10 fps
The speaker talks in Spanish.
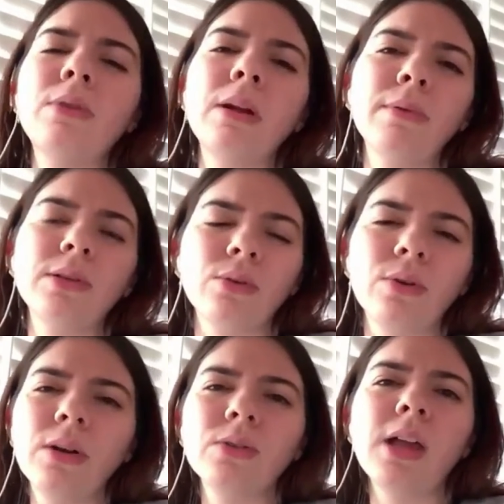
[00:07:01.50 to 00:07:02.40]
a una
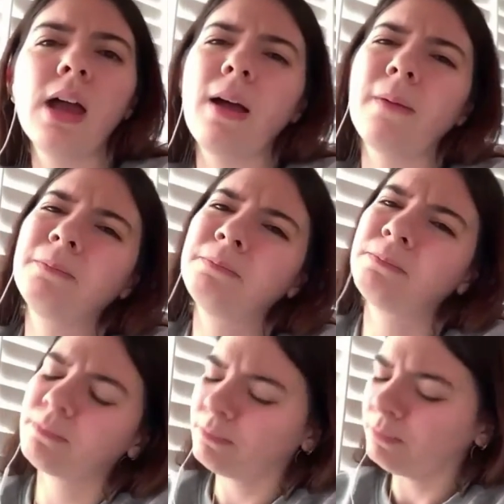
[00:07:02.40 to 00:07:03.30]
persona, o sea,
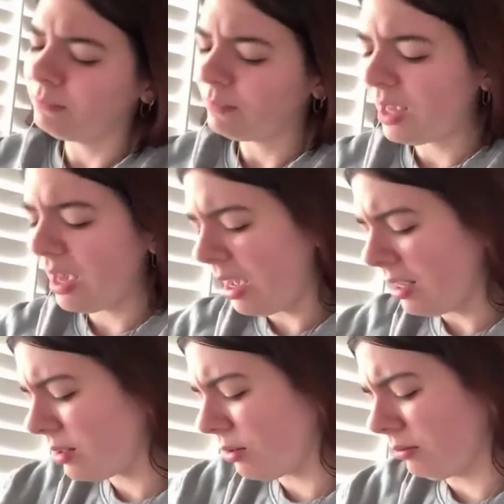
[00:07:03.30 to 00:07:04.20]
¿Qué es
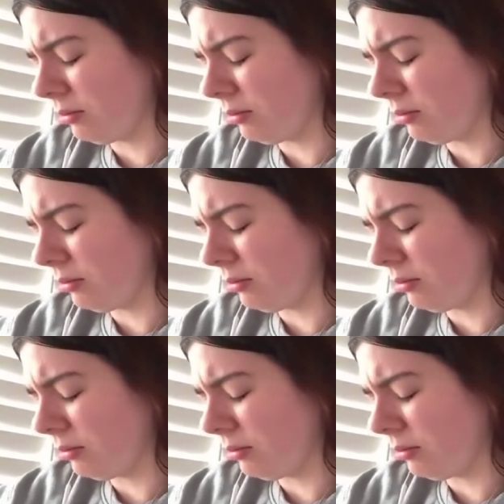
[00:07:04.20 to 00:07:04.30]
esto?